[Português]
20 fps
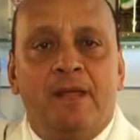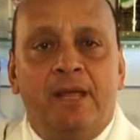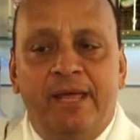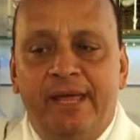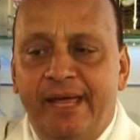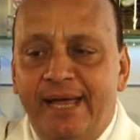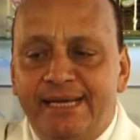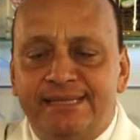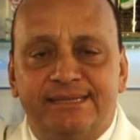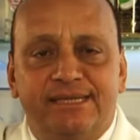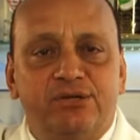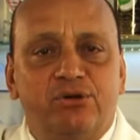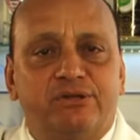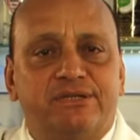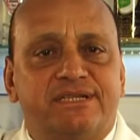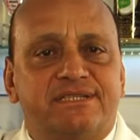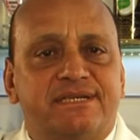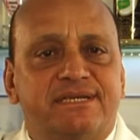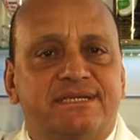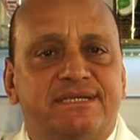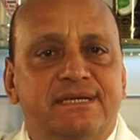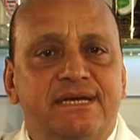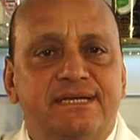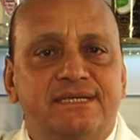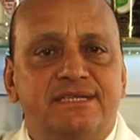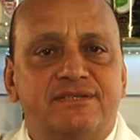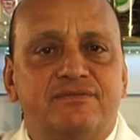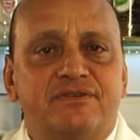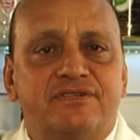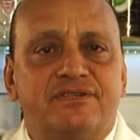Esta e outras
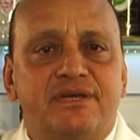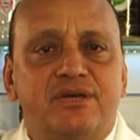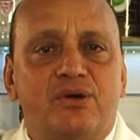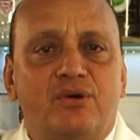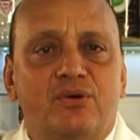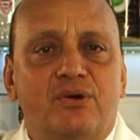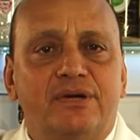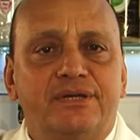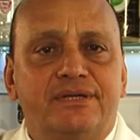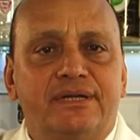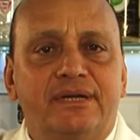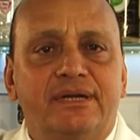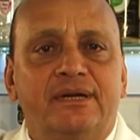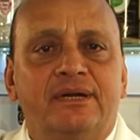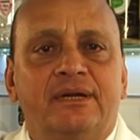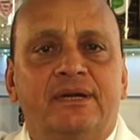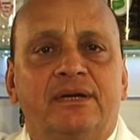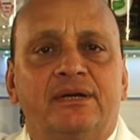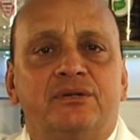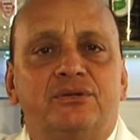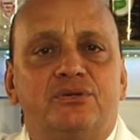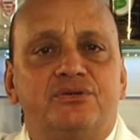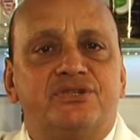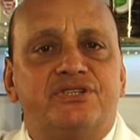receitas você encontra no